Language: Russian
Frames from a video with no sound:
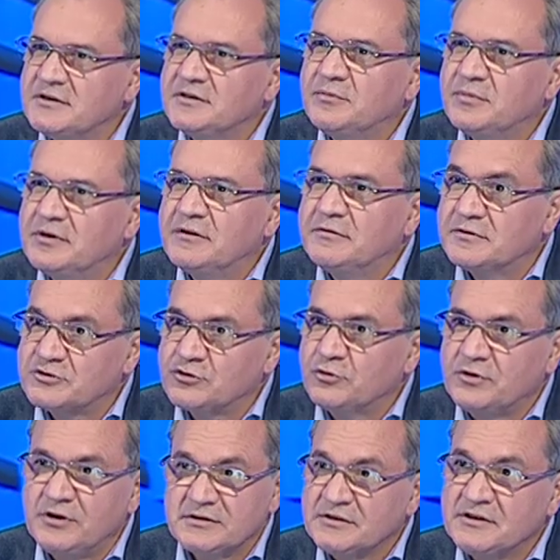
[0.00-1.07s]
цены были
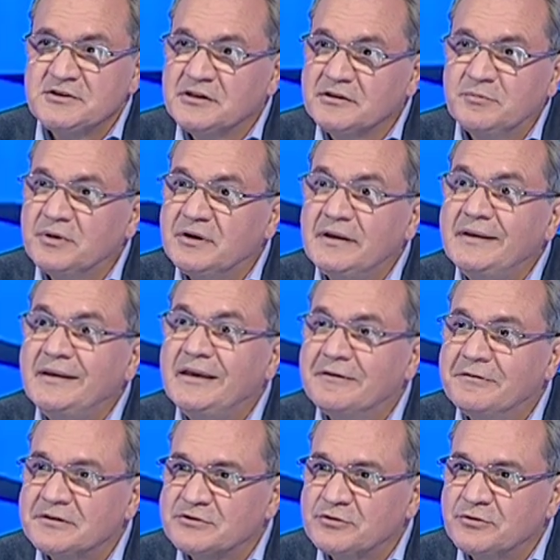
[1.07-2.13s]
высокие. Сначала были
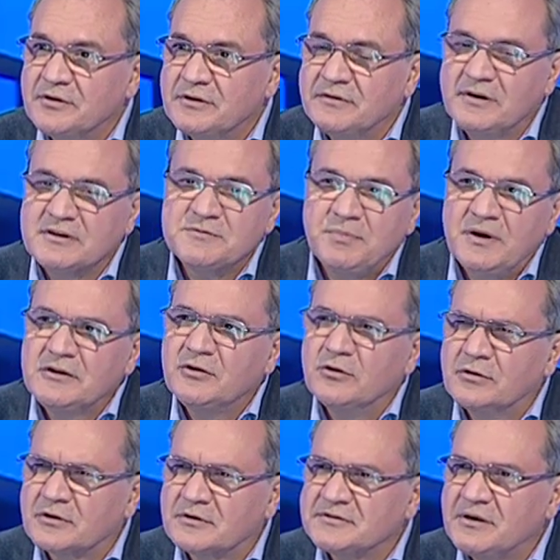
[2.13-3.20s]
невысокие. 25
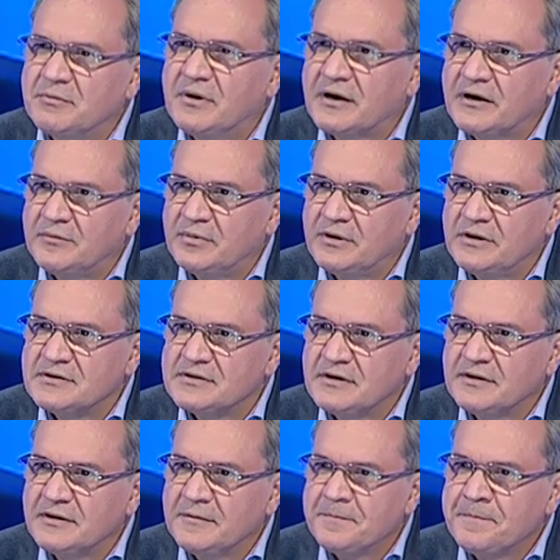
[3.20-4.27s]
долларов за баррель были
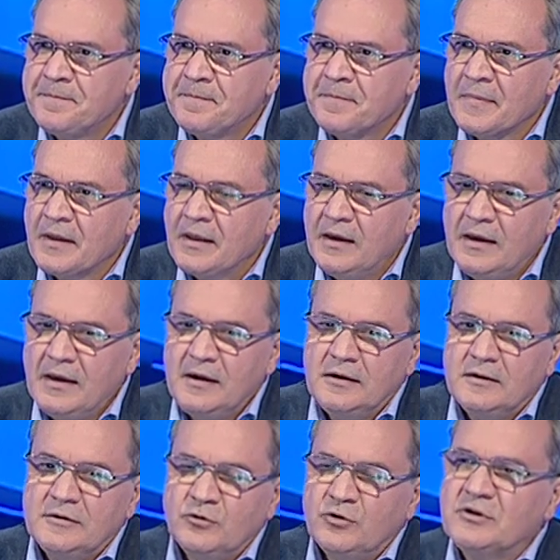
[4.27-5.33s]
цены.
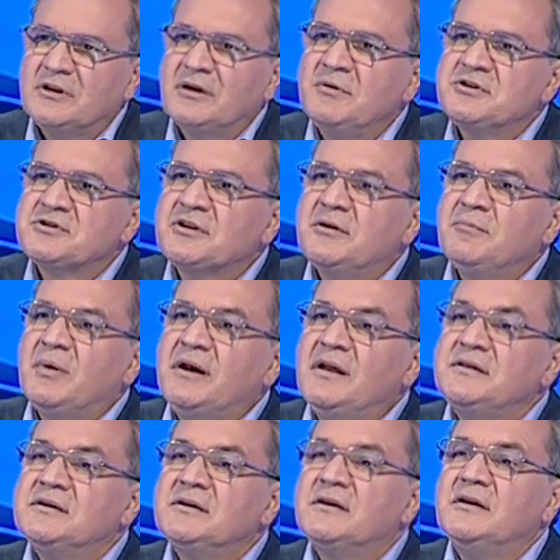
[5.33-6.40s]
Но экономическая
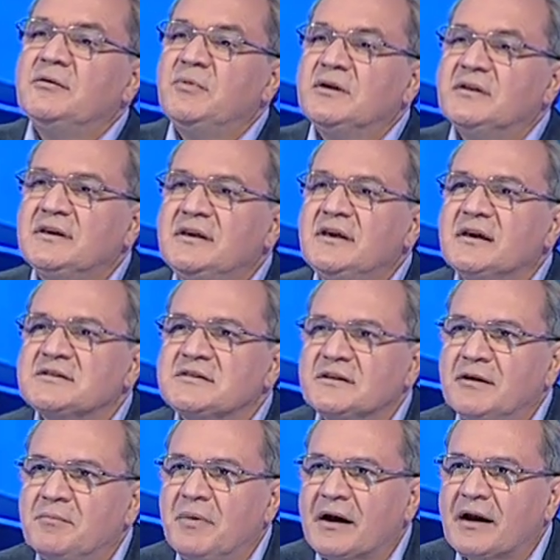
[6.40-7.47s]
политика имела
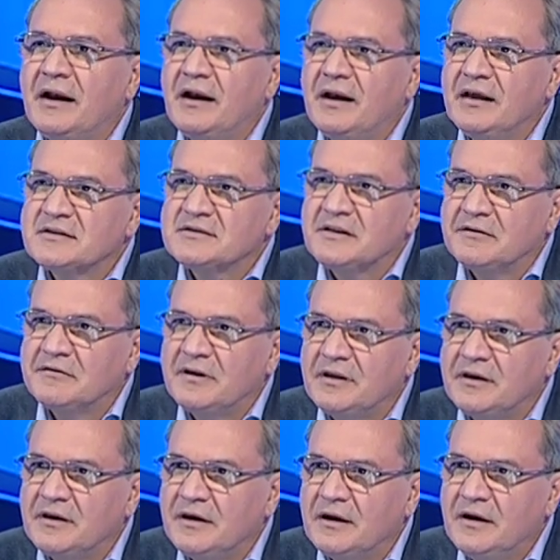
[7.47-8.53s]
ясное моральное
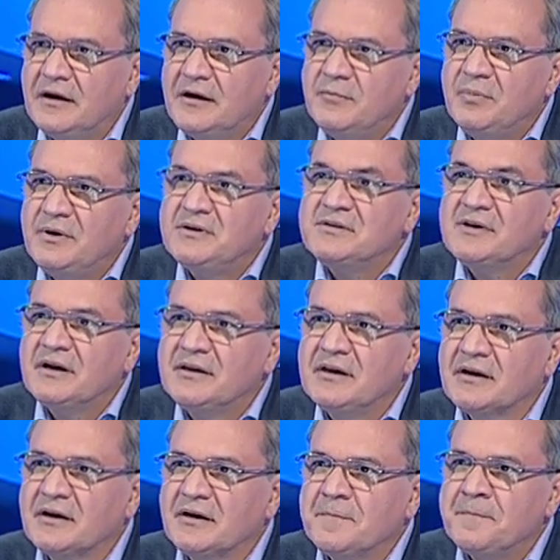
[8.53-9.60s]
основание.
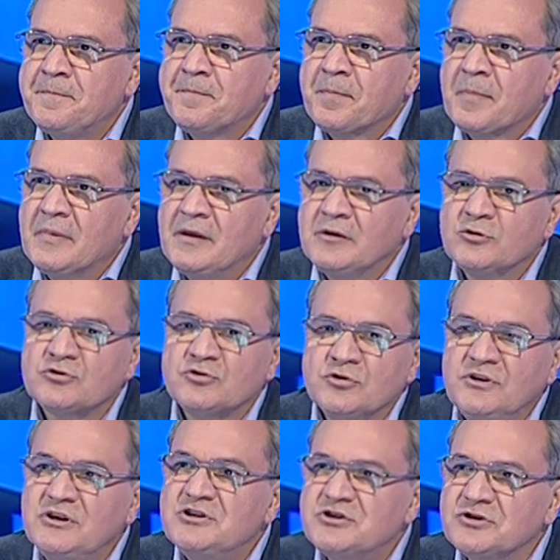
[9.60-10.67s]
Пенсионеры не то
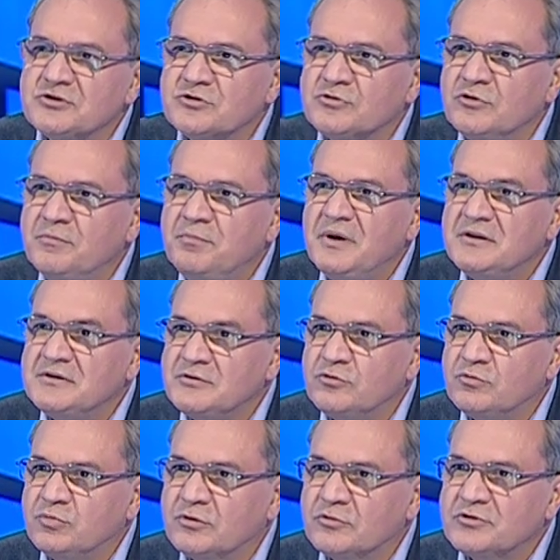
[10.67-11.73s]
что нищенскую
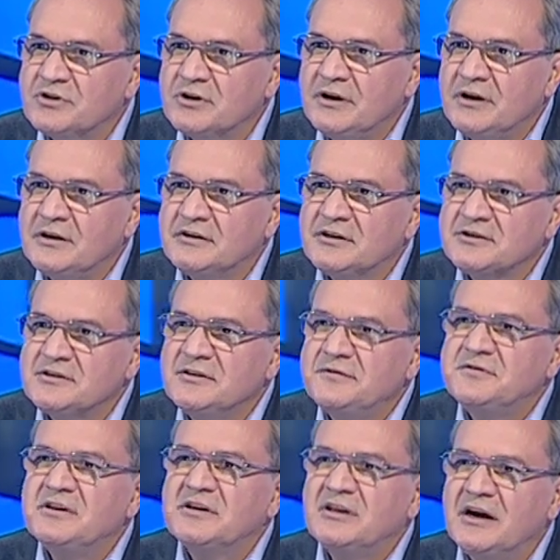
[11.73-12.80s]
пенсию получали, они даже
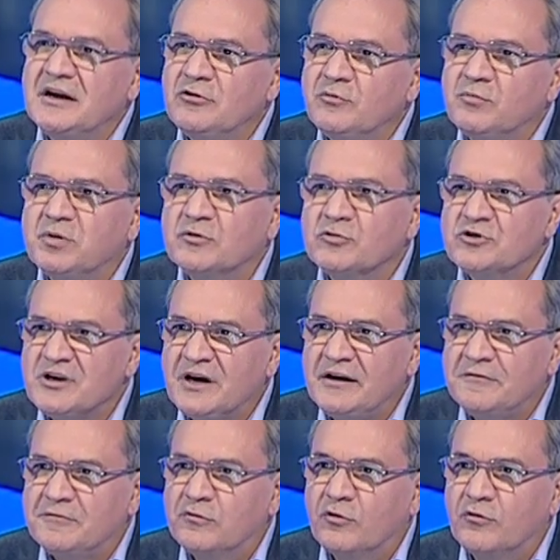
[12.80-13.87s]
не всегда ее
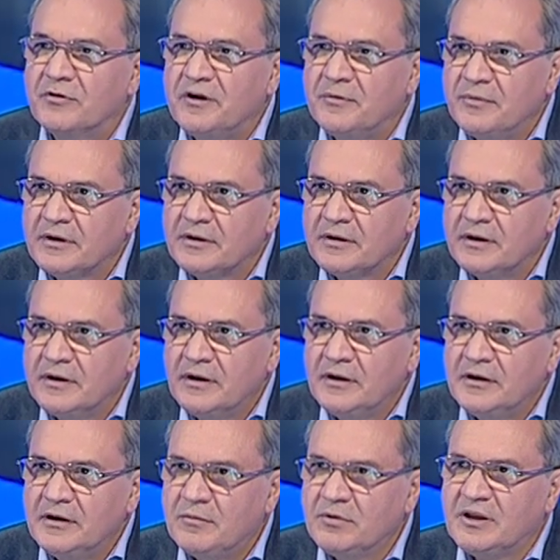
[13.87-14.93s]
получали вовремя.
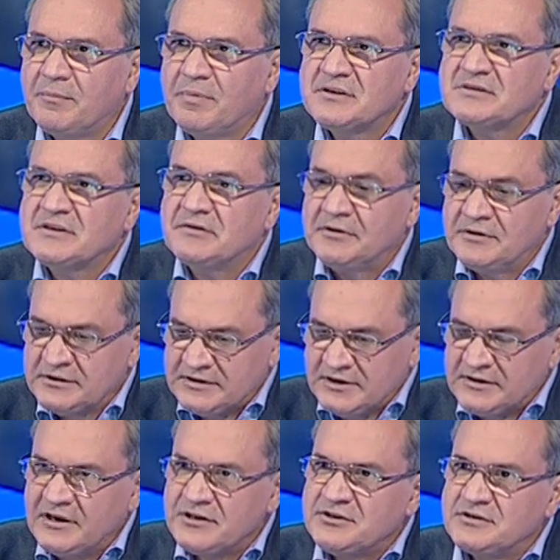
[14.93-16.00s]
И была поставлена
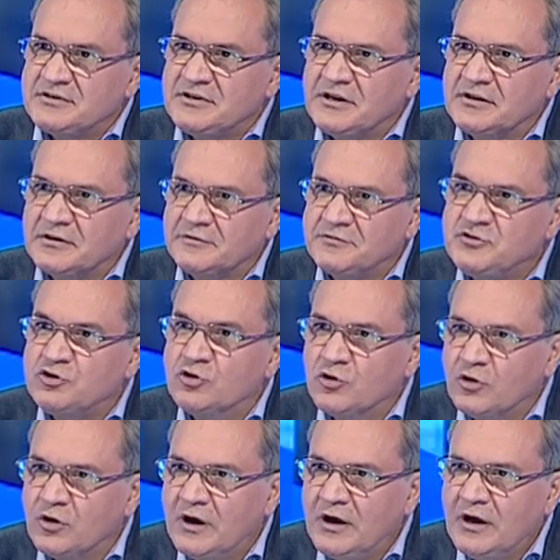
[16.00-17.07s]
задача сделать
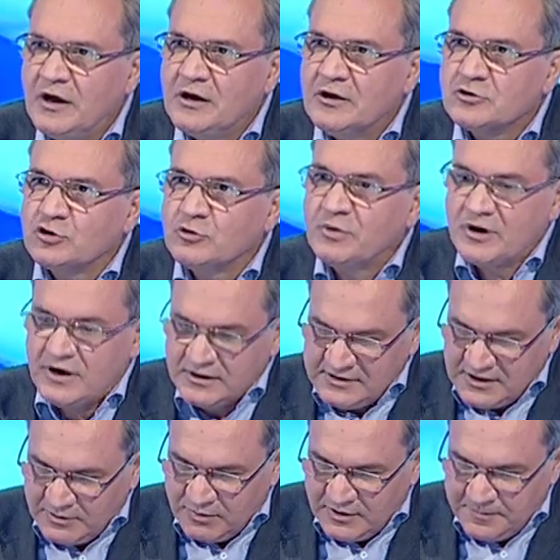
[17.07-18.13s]
все, чтобы
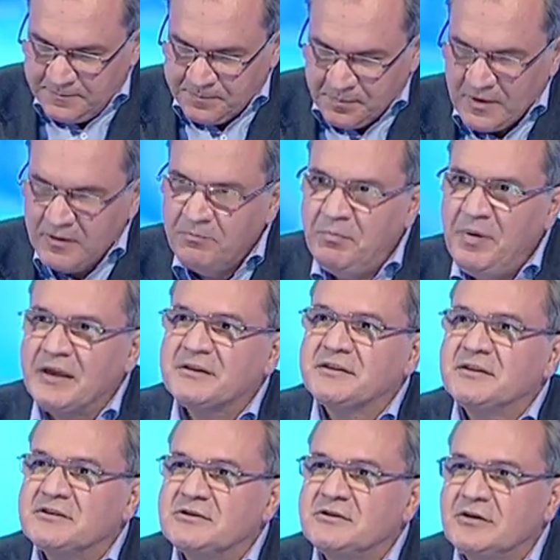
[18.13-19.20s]
хотя бы
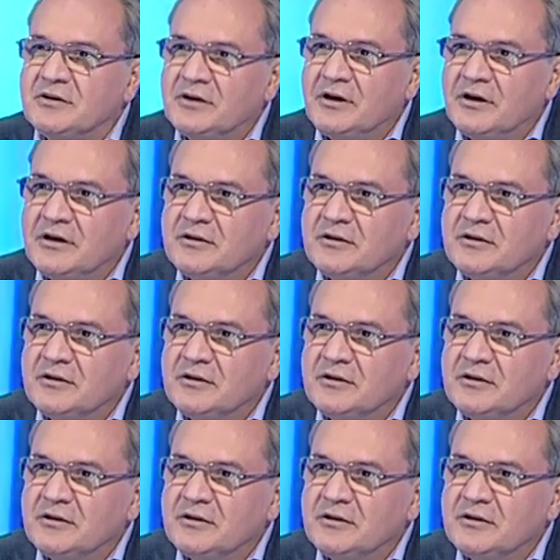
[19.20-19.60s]
бедность